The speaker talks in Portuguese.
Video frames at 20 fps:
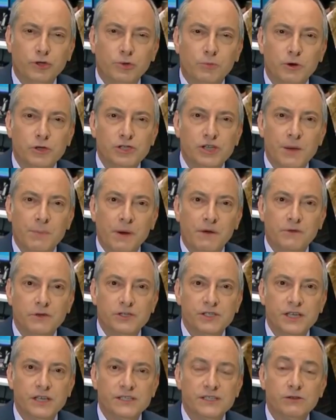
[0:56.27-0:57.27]
bom dia para
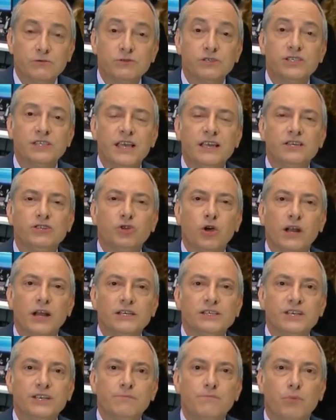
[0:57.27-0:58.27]
você, são 6
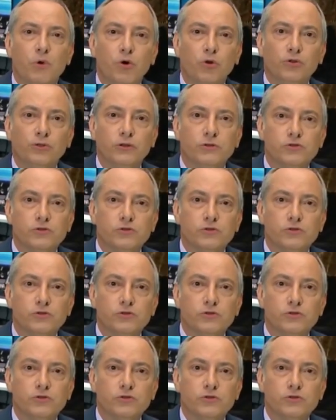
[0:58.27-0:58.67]
horas em ponto.